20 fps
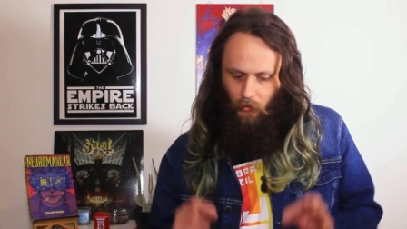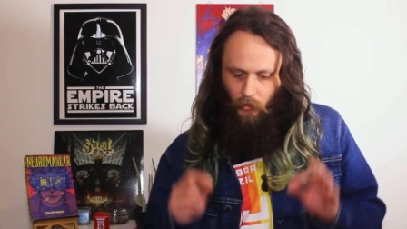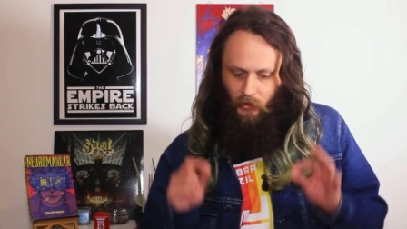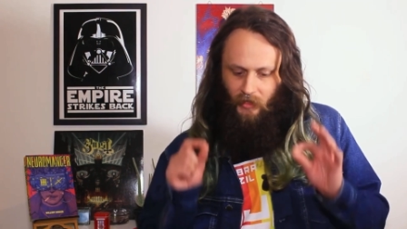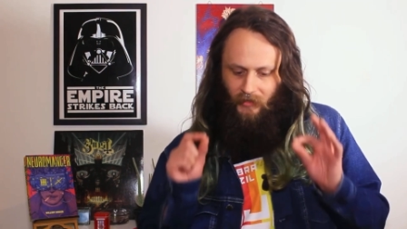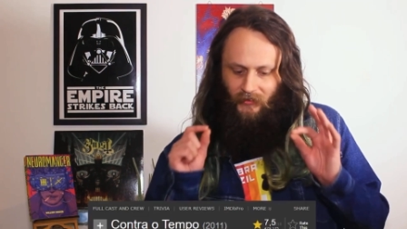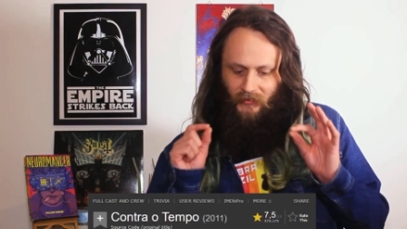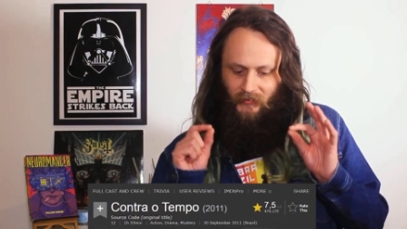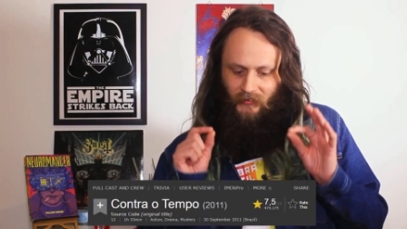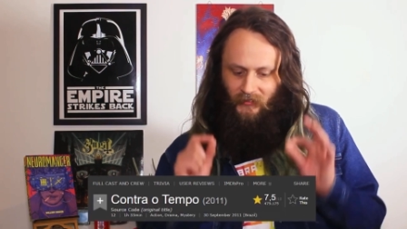
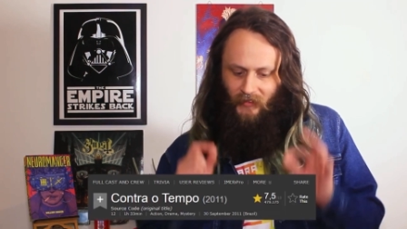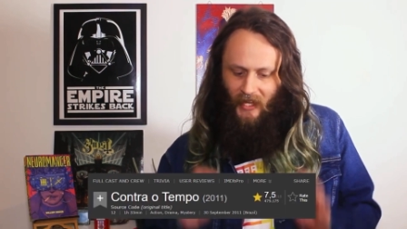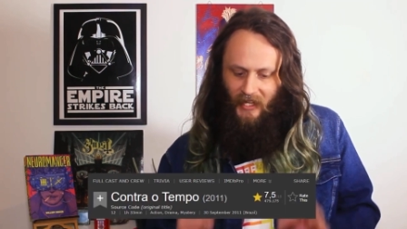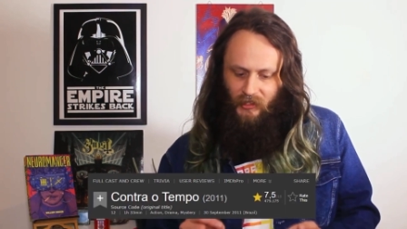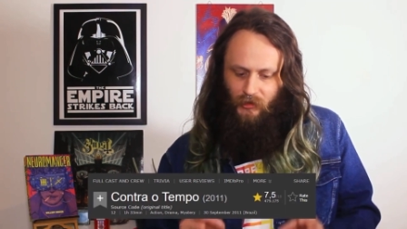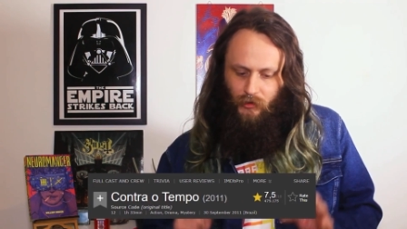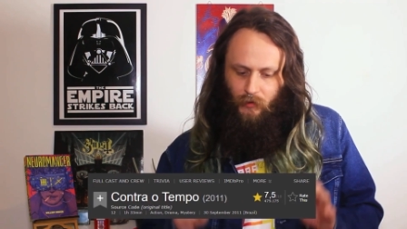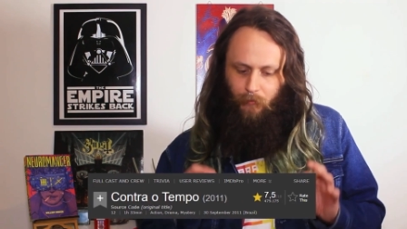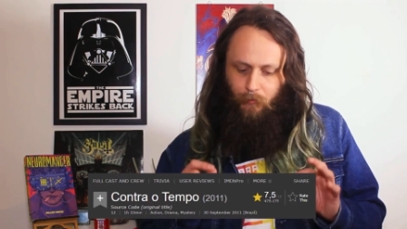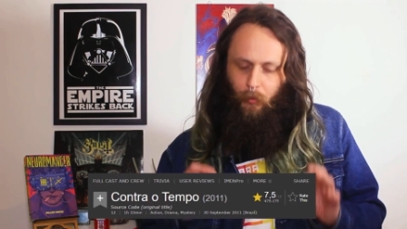nota
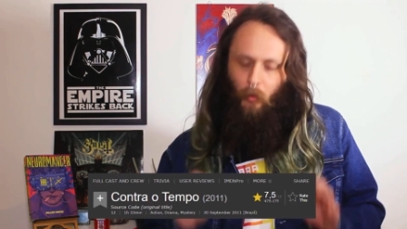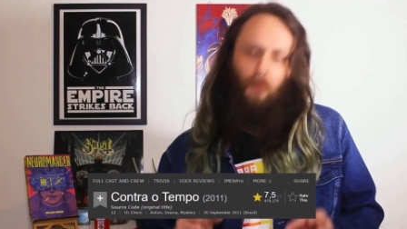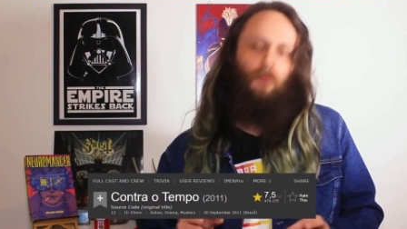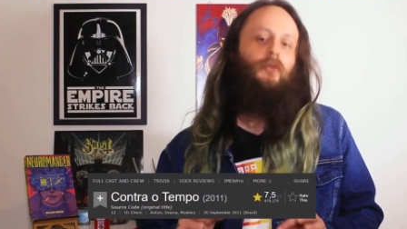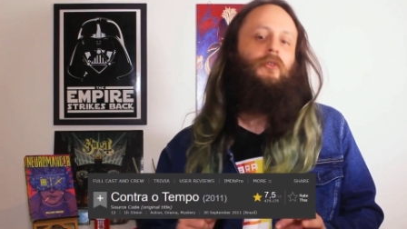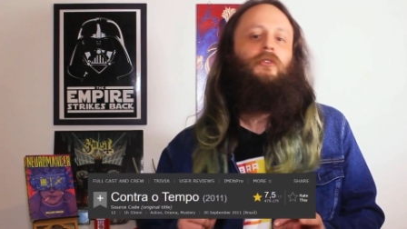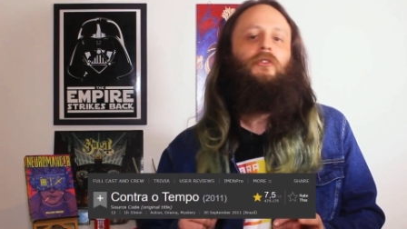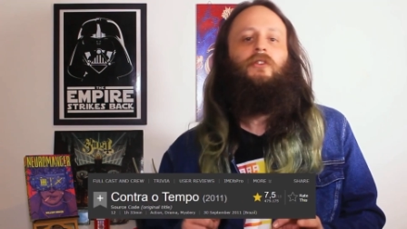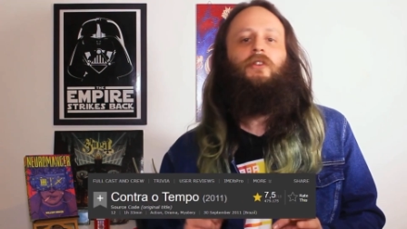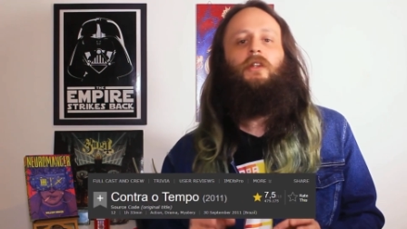
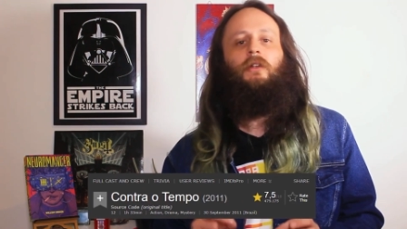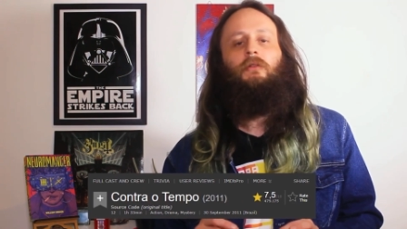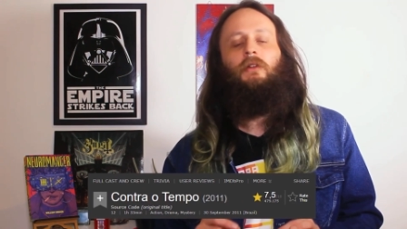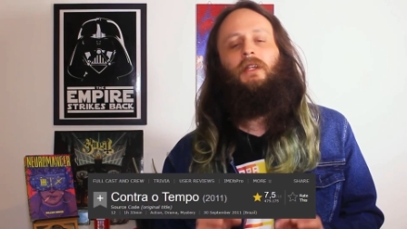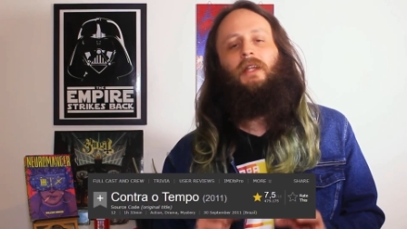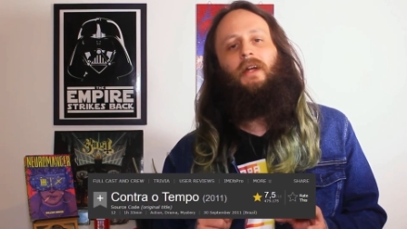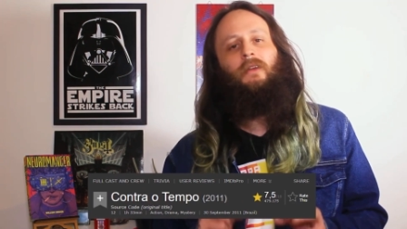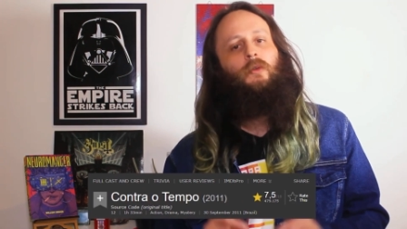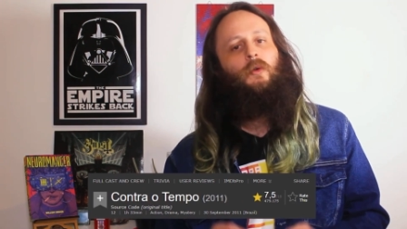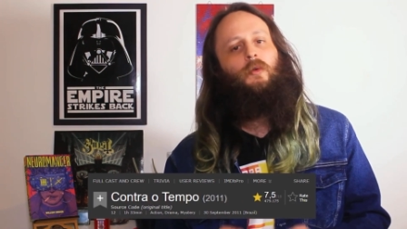7.5
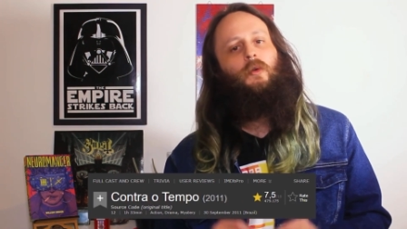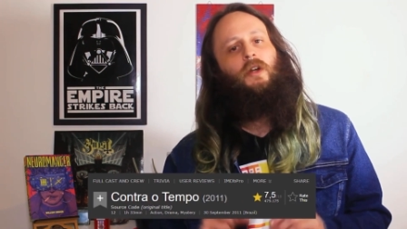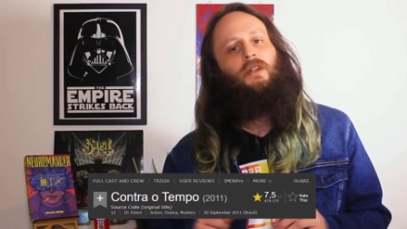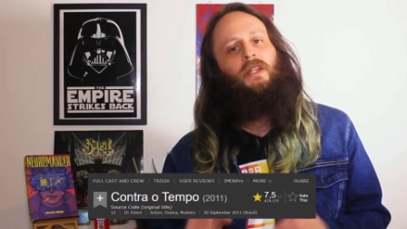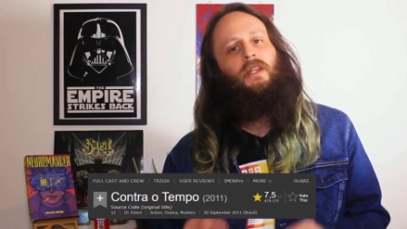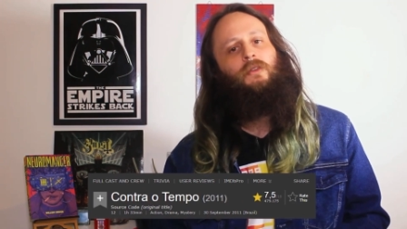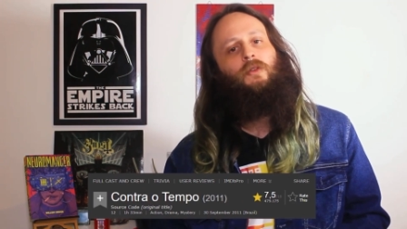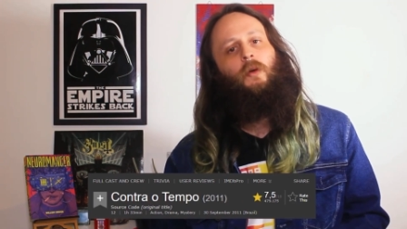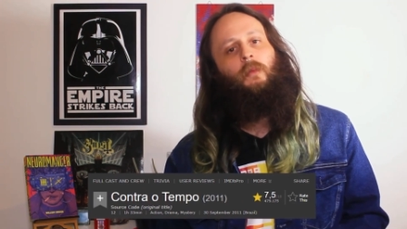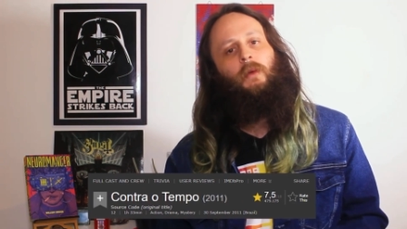e lá no
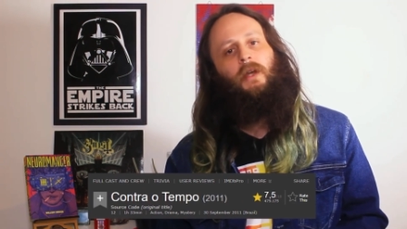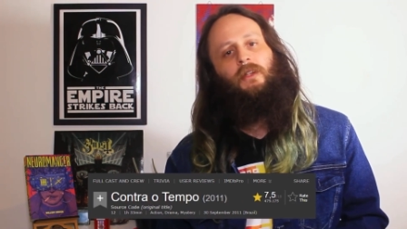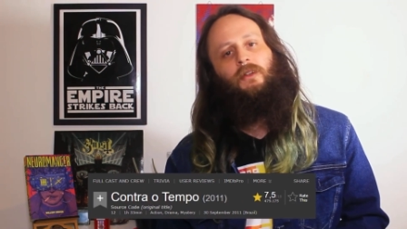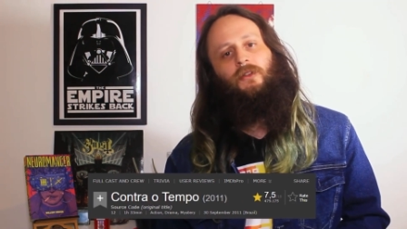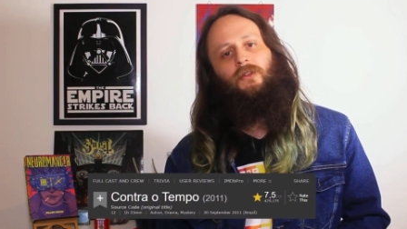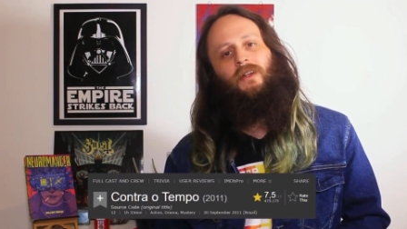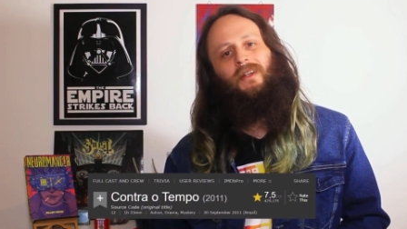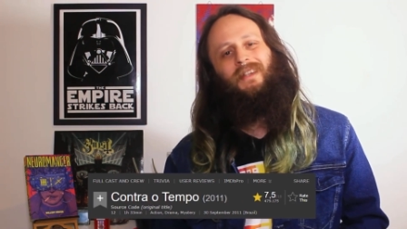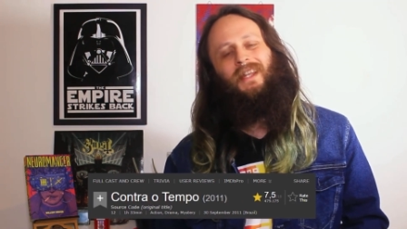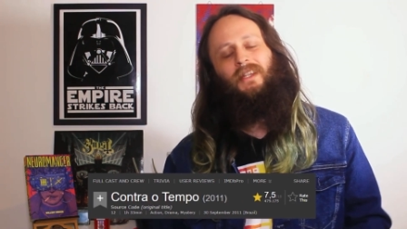Rotten
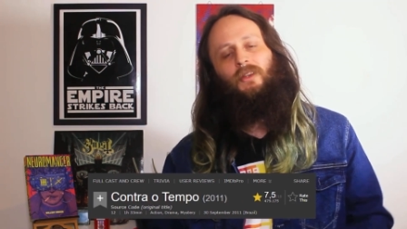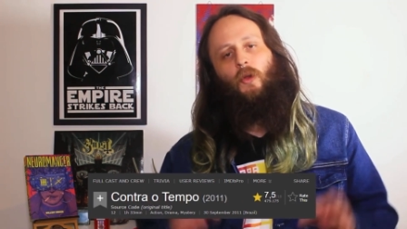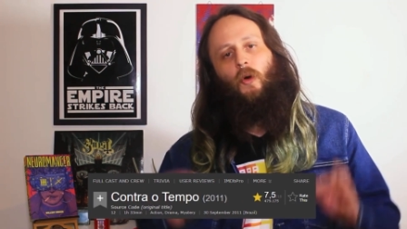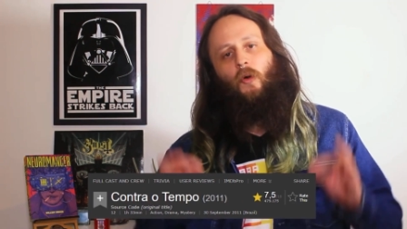Tomatoes ele tem